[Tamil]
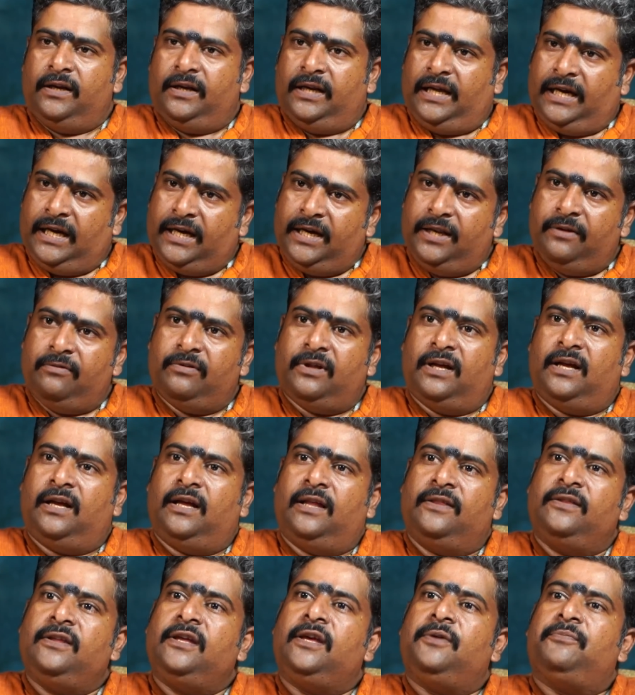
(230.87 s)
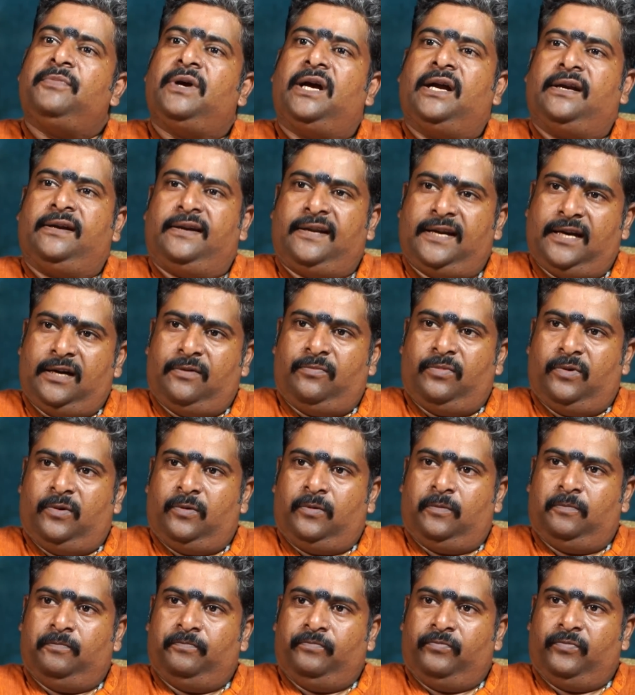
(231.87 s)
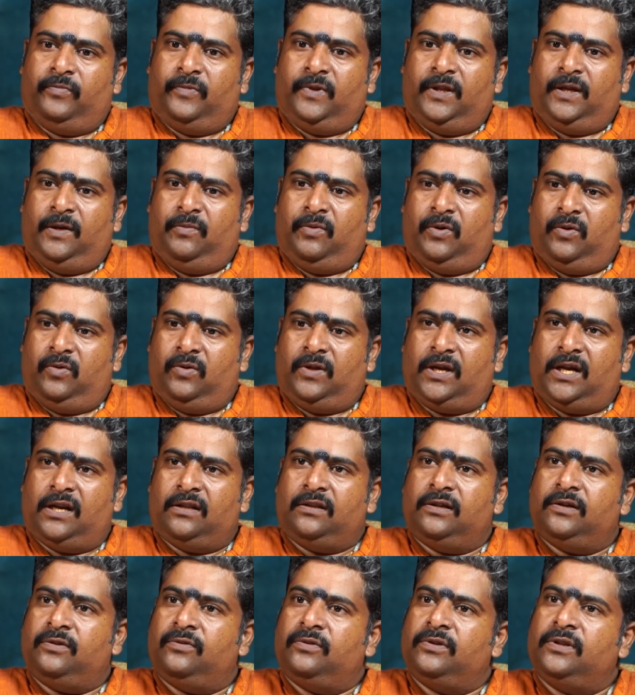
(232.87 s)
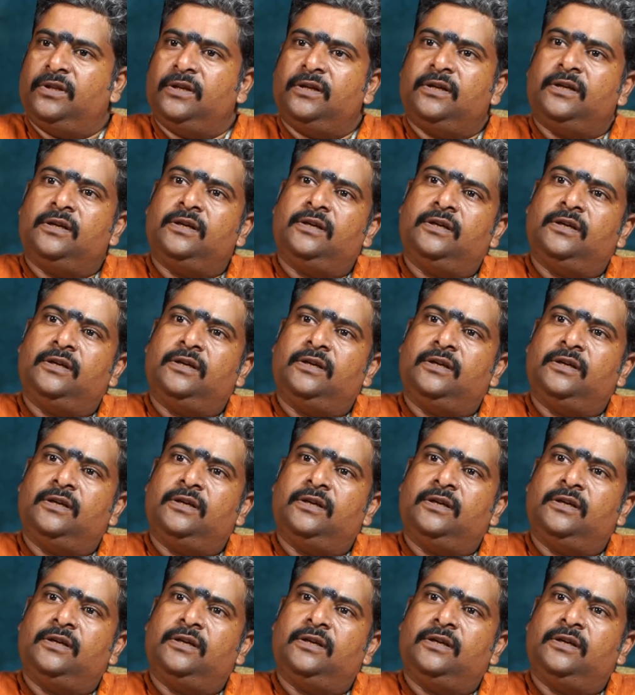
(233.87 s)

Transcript: நெகட்டிவ் தான் அதிகமாக அட்ராக்ட் பண்ணும் இப்போ உதாரணத்துக்கு வந்து